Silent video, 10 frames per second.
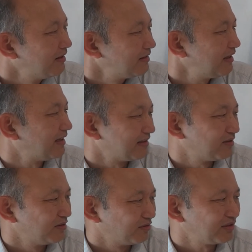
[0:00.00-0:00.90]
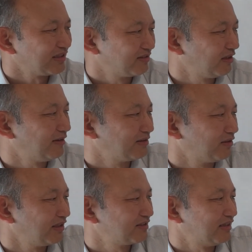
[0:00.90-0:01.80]
で、おそらくそれは
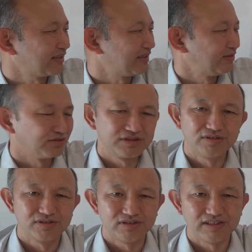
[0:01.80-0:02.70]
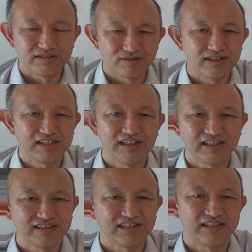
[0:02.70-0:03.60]
ドネツク朝4時頃着いてそこで切り
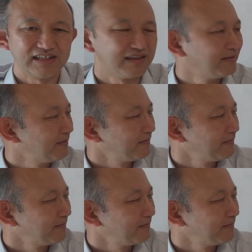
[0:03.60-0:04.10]
離されて、